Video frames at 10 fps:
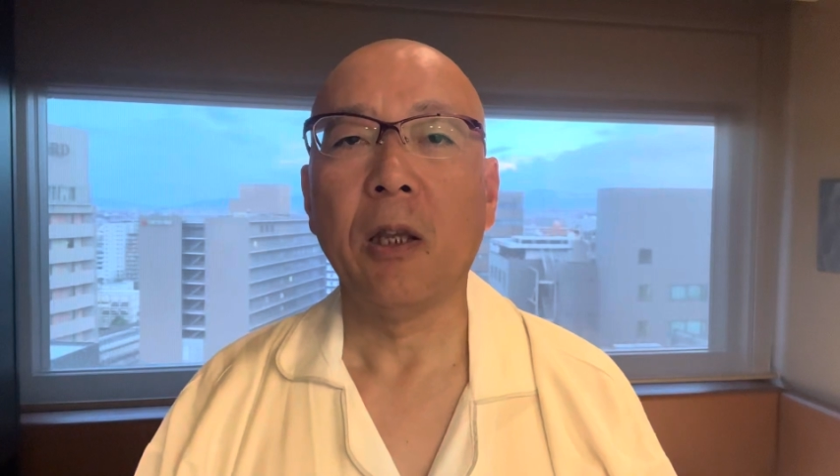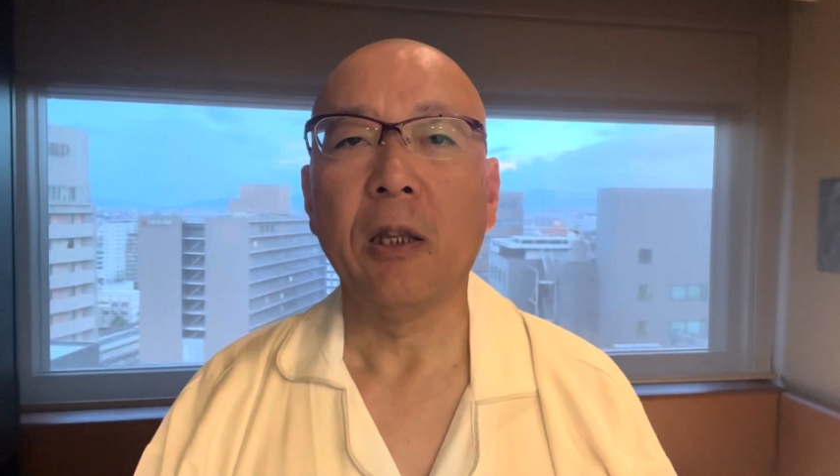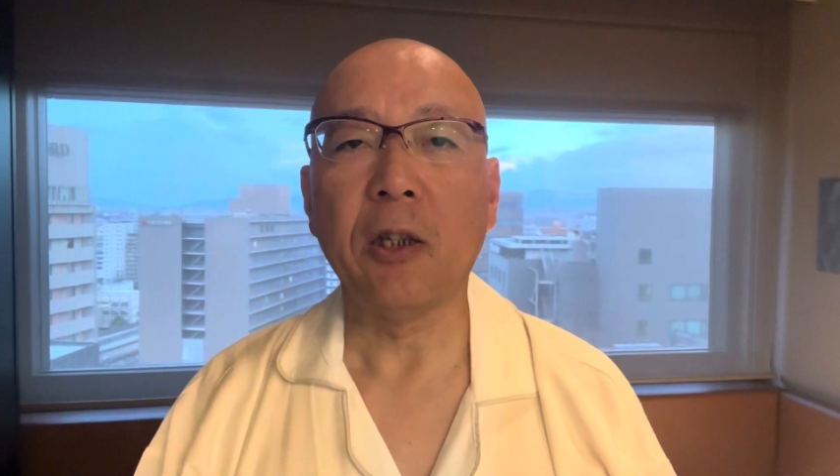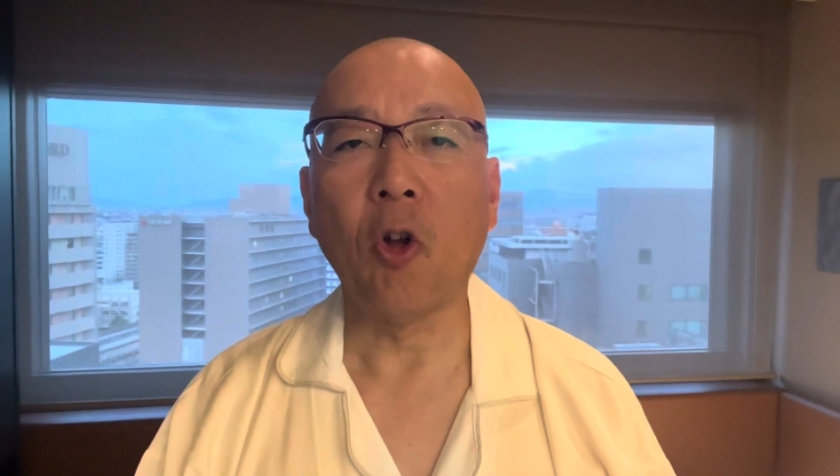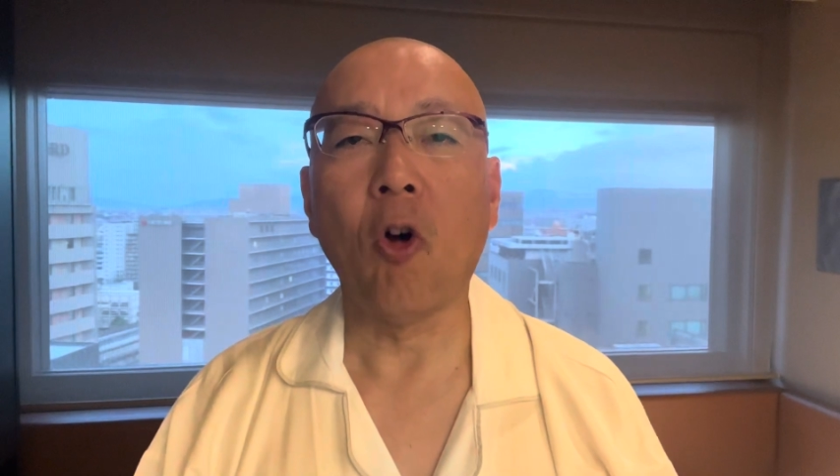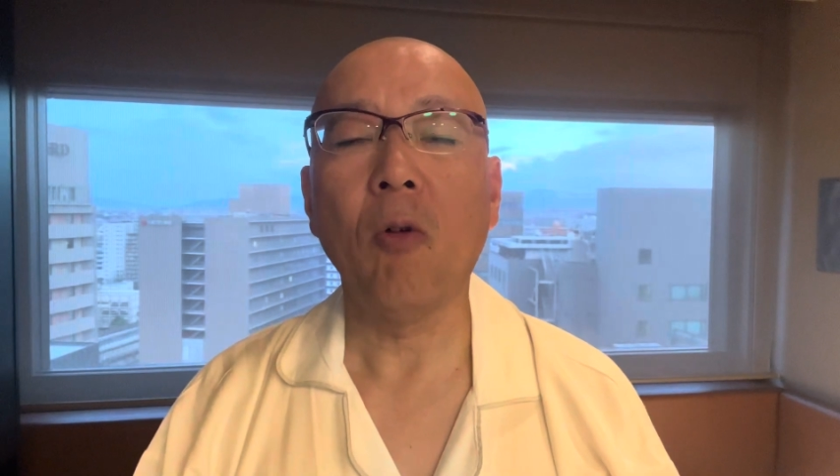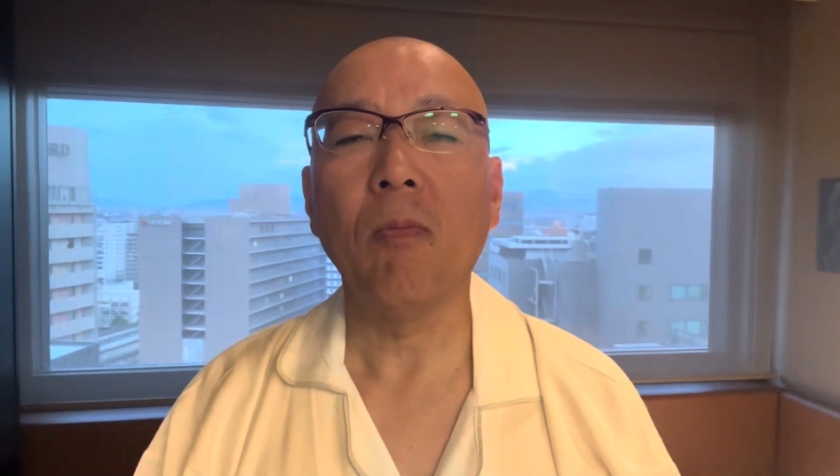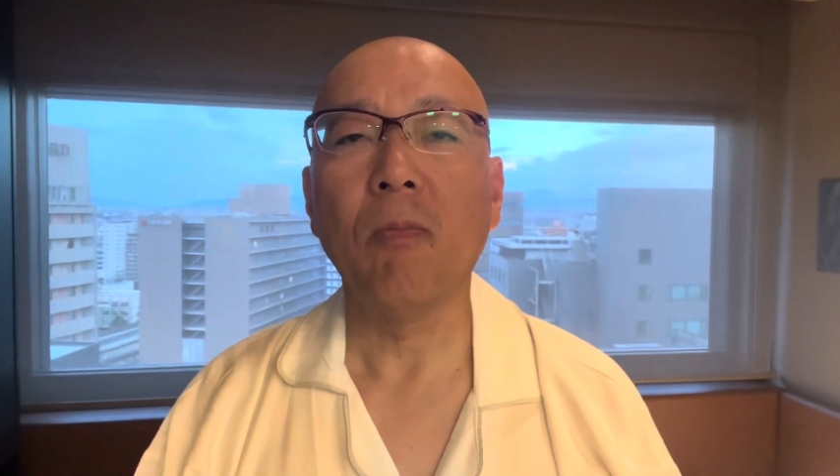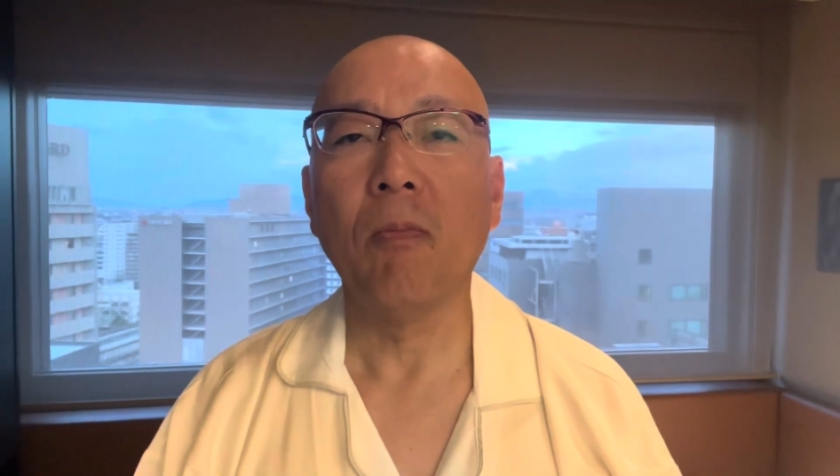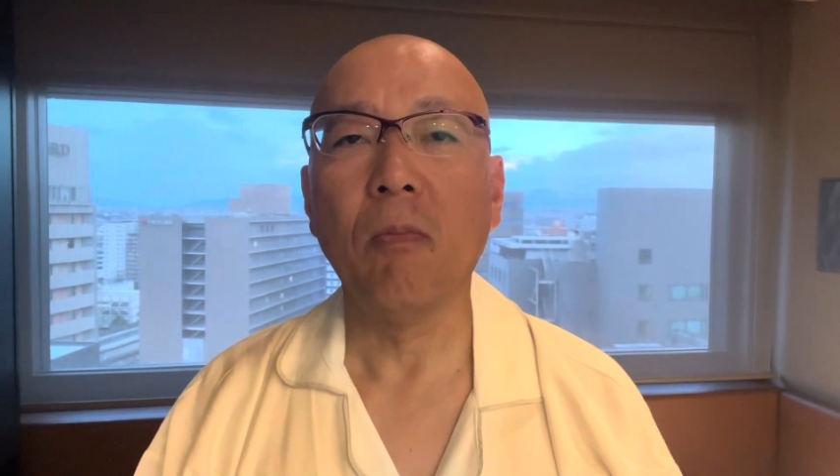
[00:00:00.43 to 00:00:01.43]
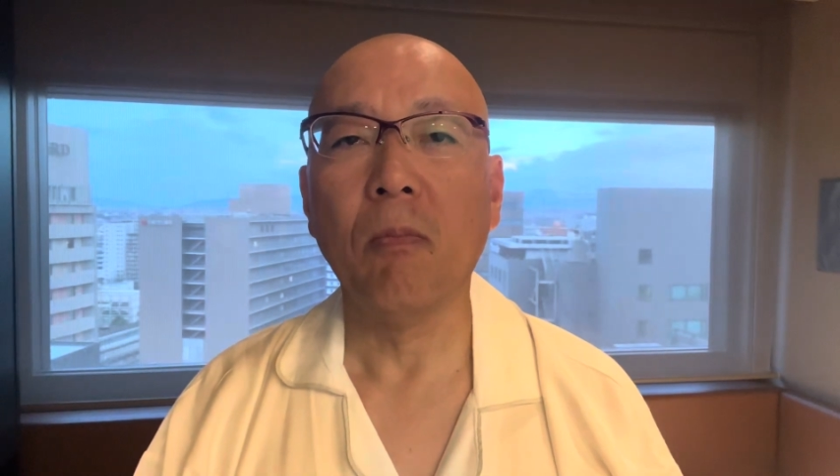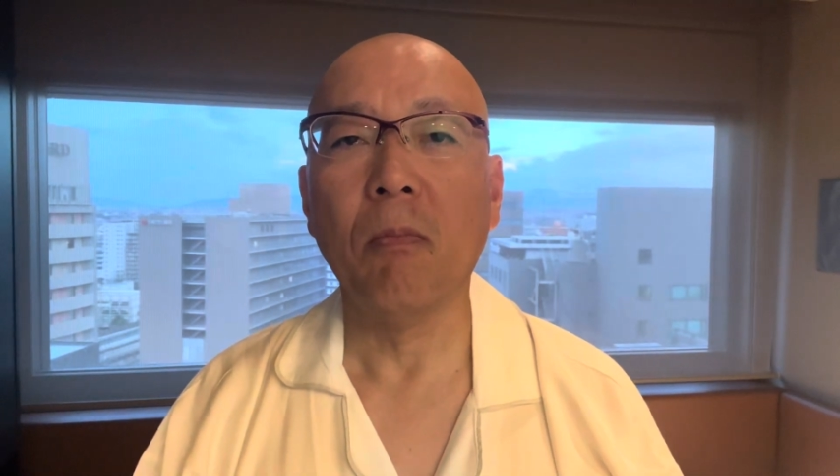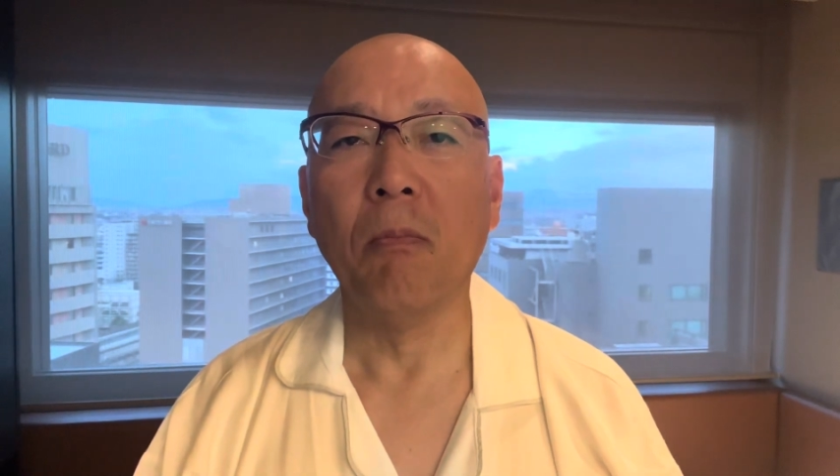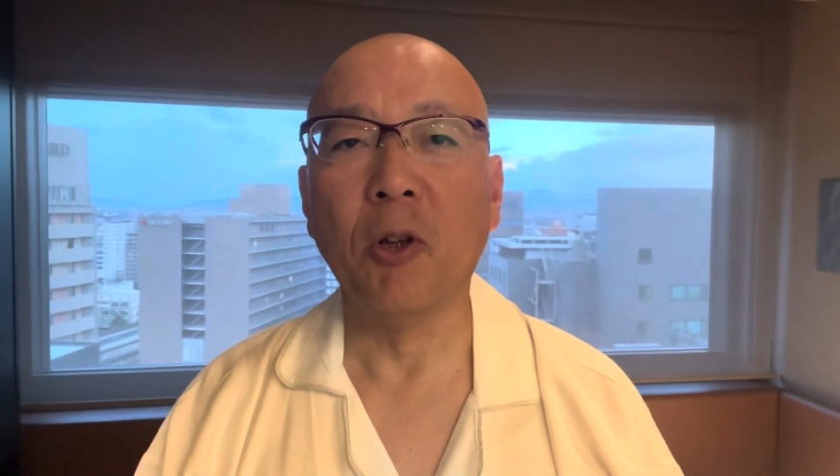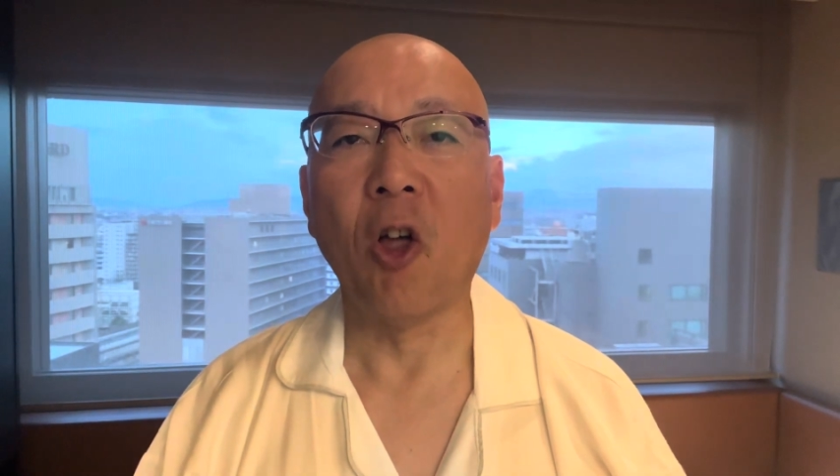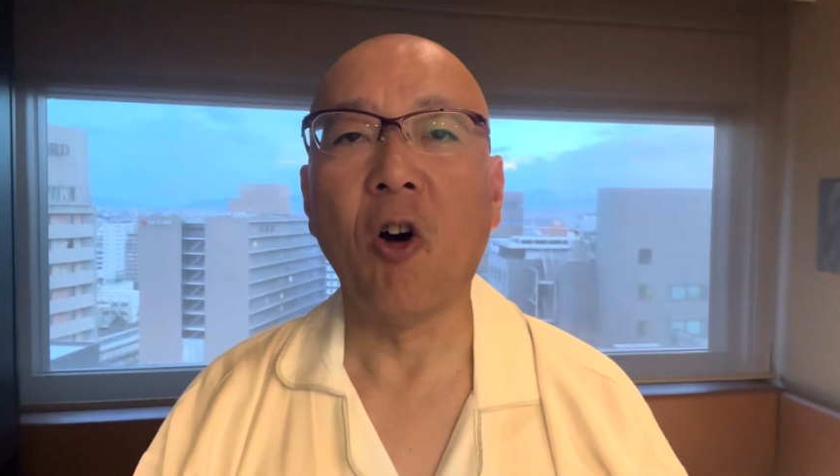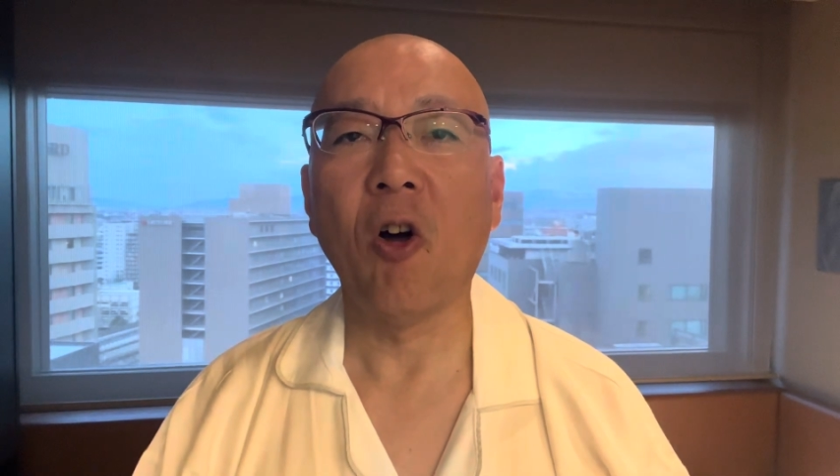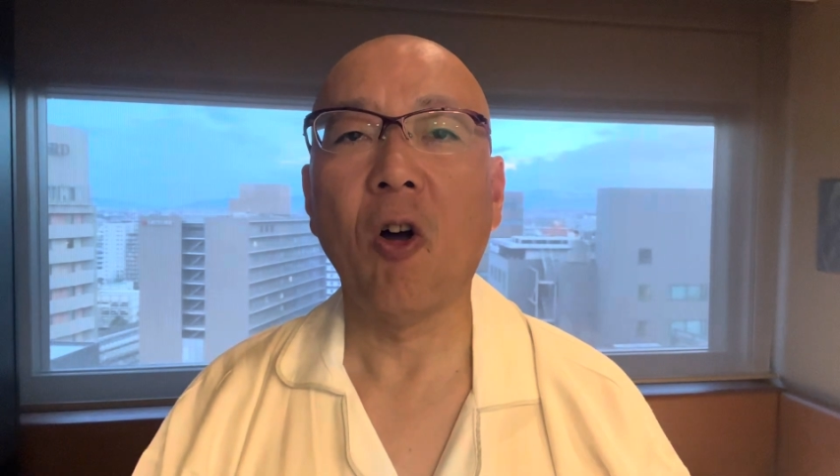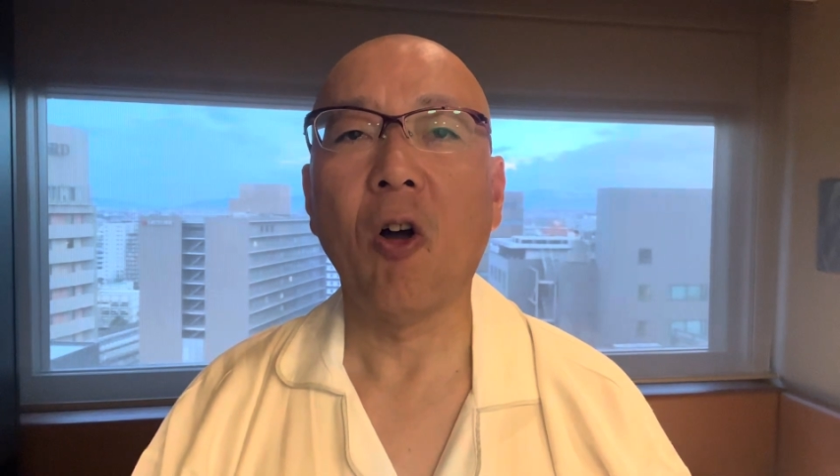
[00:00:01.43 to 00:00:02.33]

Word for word: 人、物、